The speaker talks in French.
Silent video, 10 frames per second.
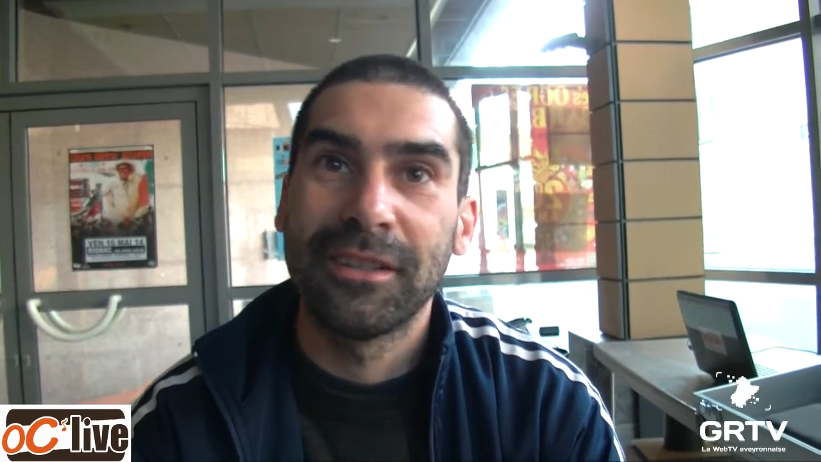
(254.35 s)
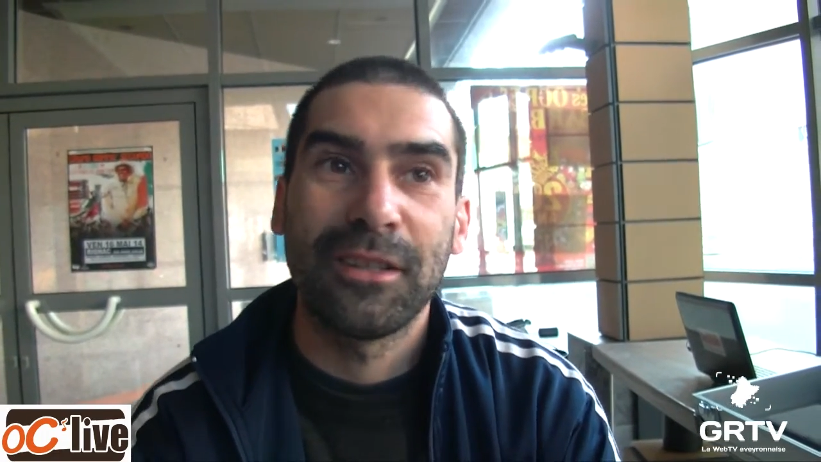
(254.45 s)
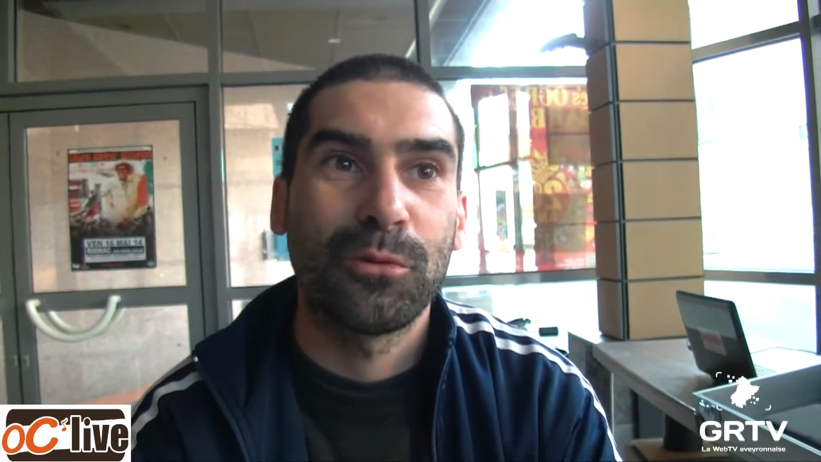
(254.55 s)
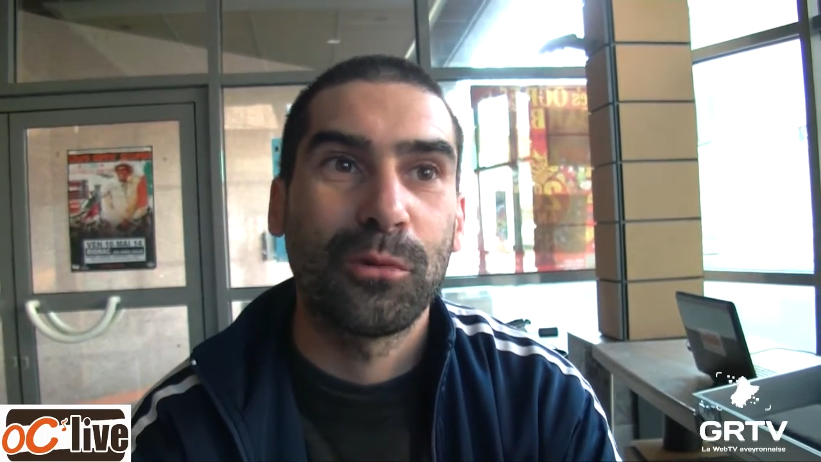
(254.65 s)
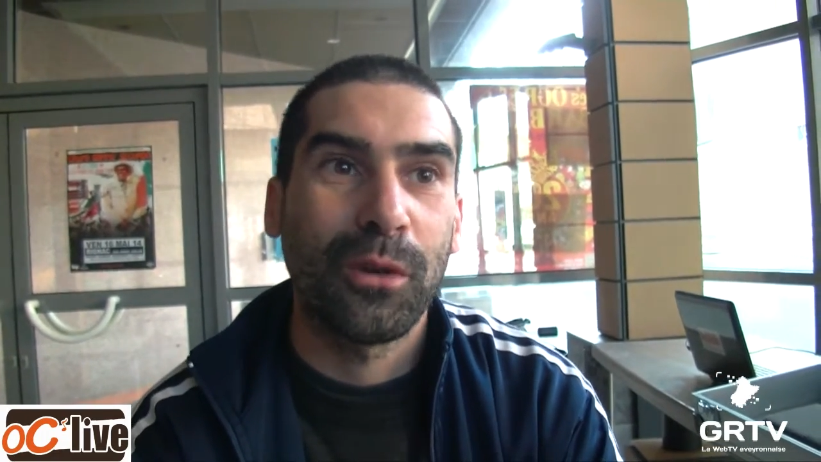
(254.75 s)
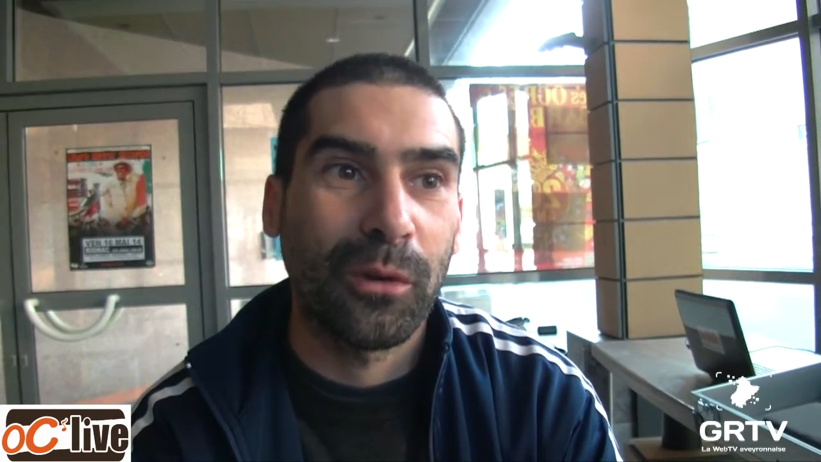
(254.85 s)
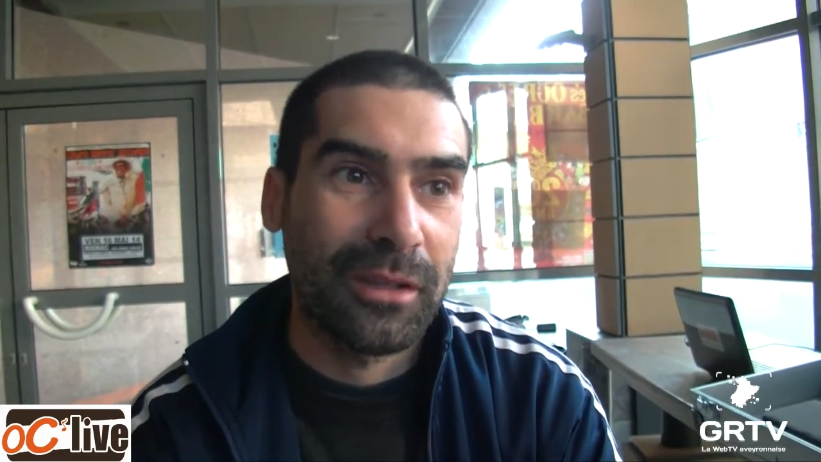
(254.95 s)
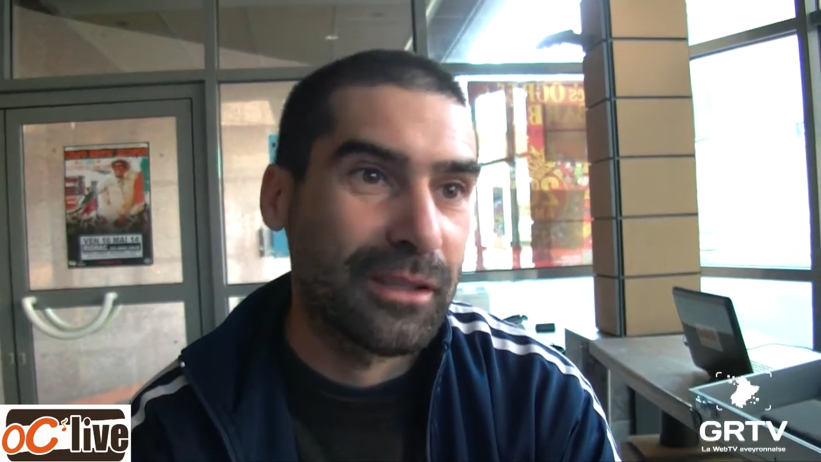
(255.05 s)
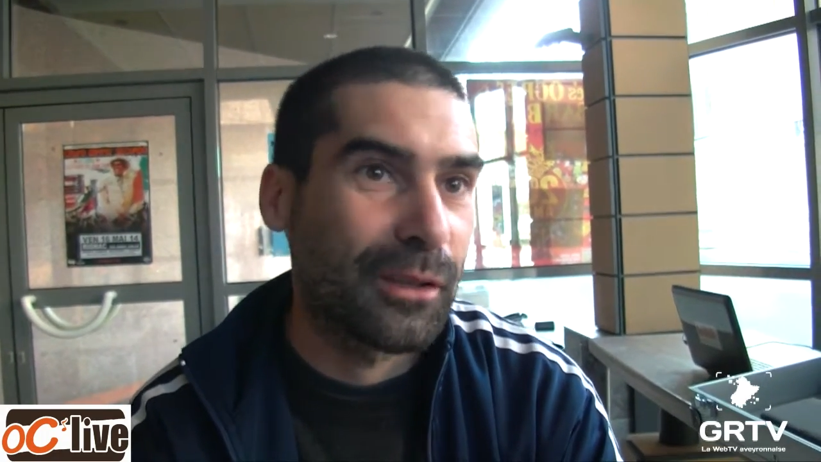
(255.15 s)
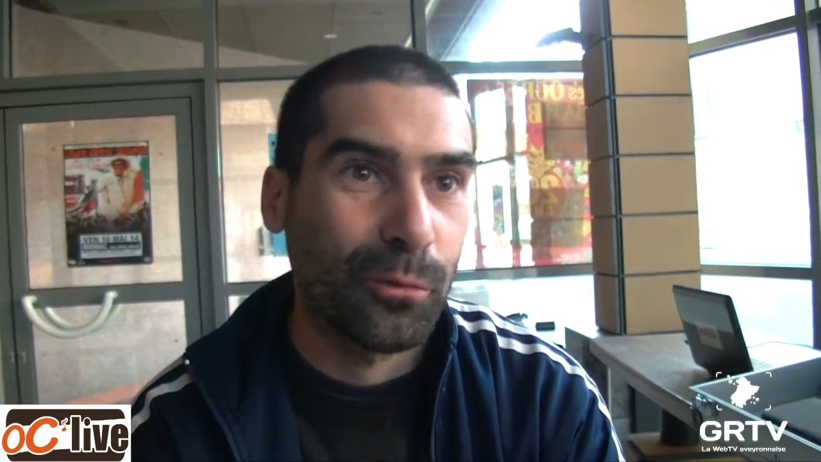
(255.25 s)
des assauts qui
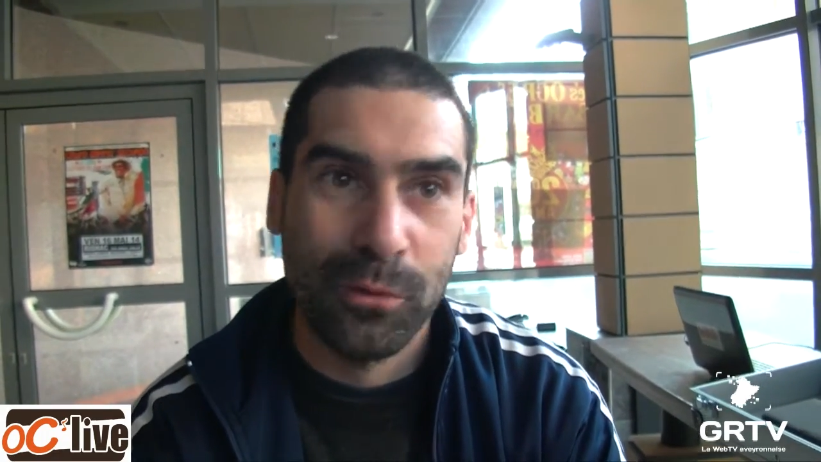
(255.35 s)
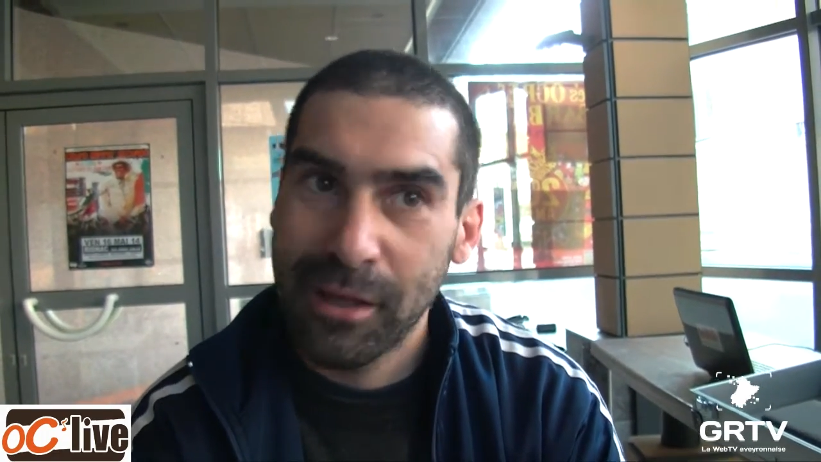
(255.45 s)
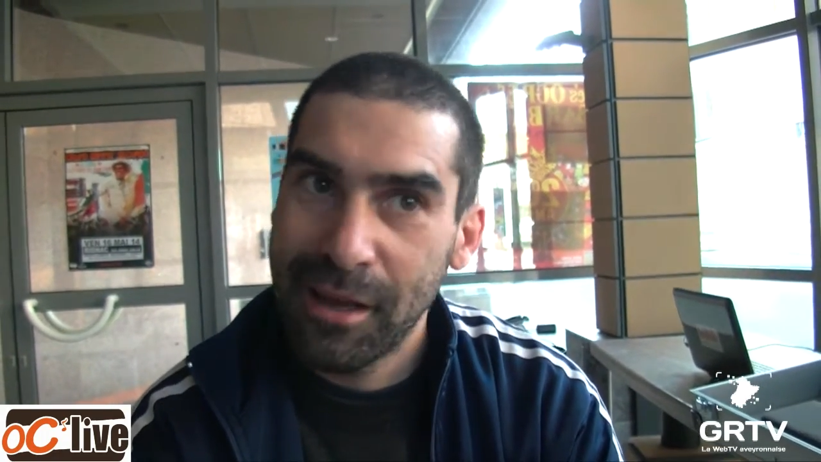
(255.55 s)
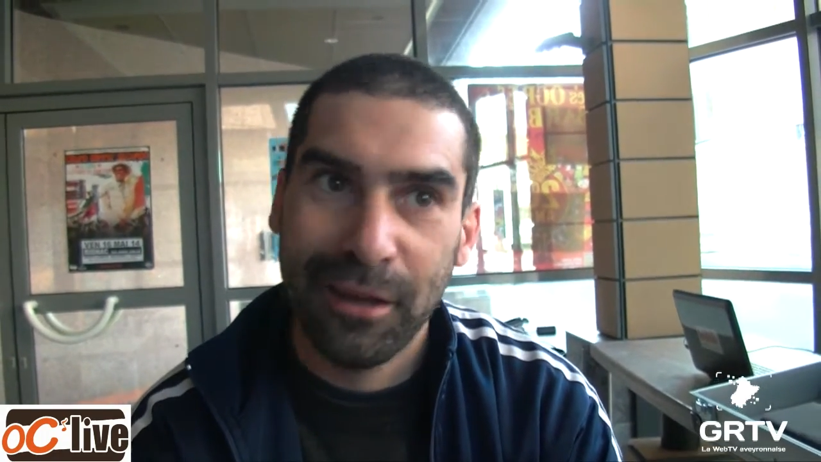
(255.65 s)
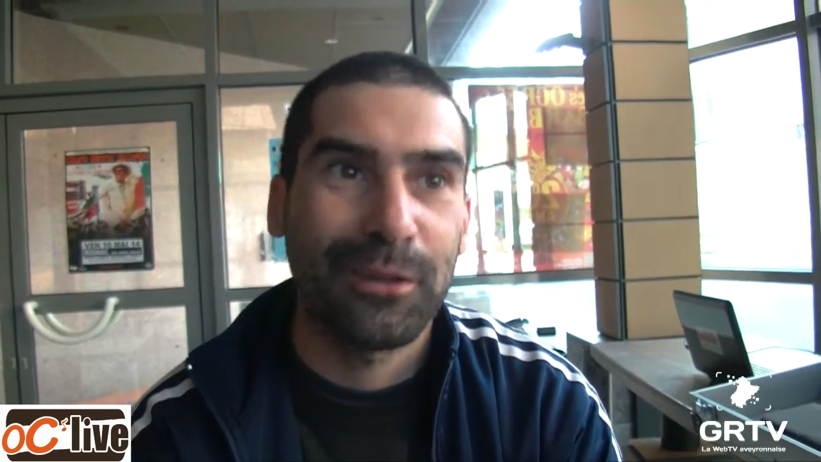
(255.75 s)
organisent des concerts.